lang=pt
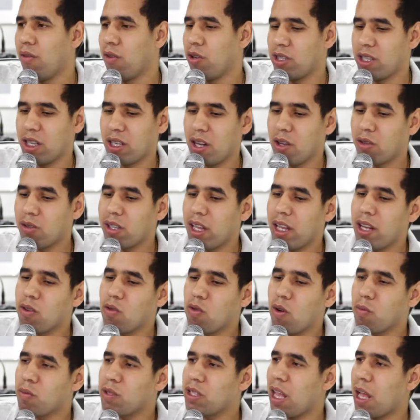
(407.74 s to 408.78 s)
você não tem
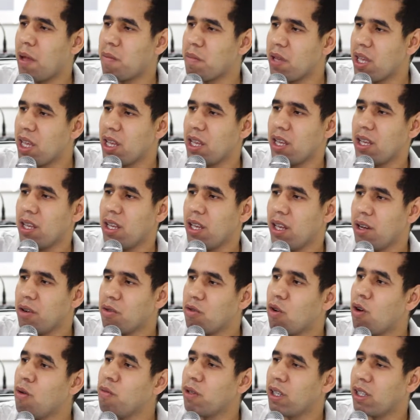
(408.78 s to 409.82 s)
como saber
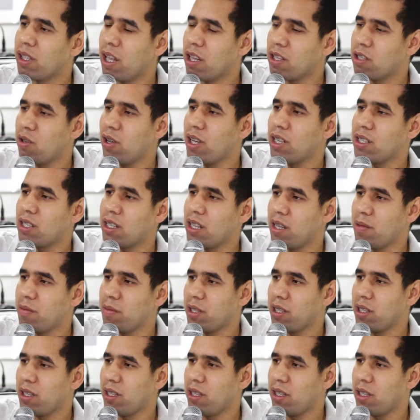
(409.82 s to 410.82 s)
como que está seu exame.